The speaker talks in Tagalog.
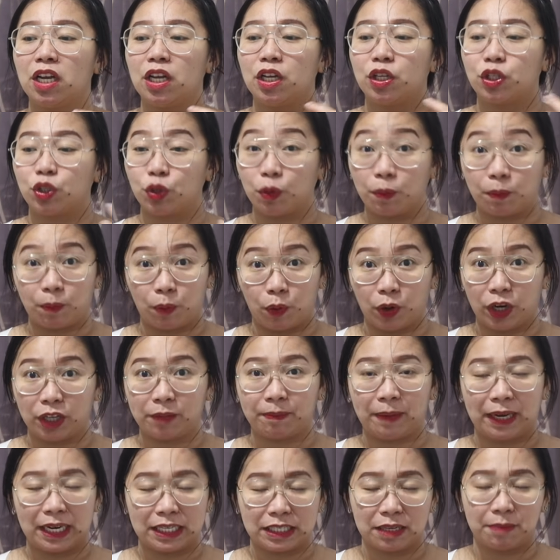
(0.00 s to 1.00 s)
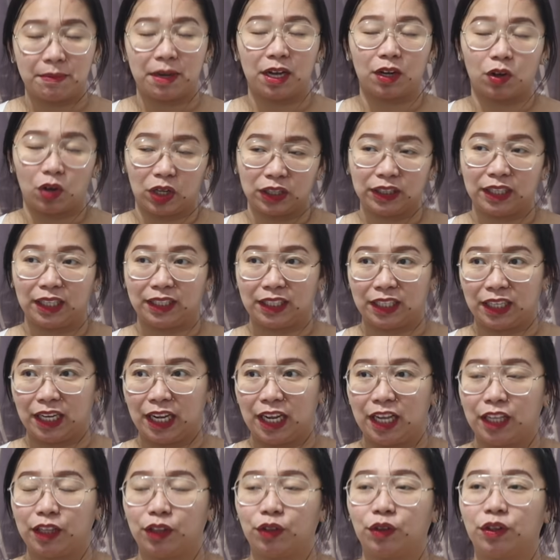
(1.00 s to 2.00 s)
support para sa mga content
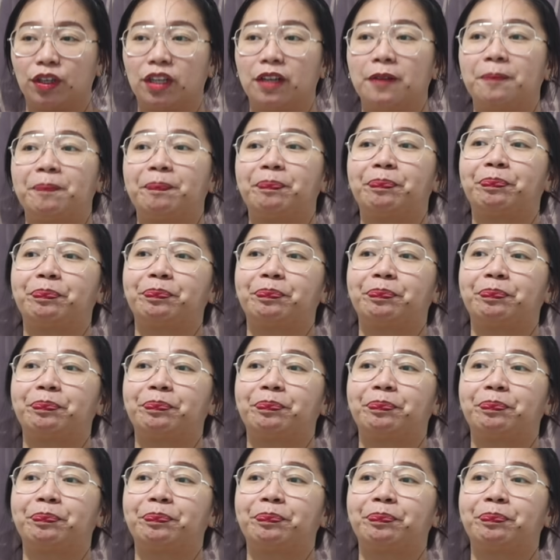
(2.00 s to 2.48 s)
creator.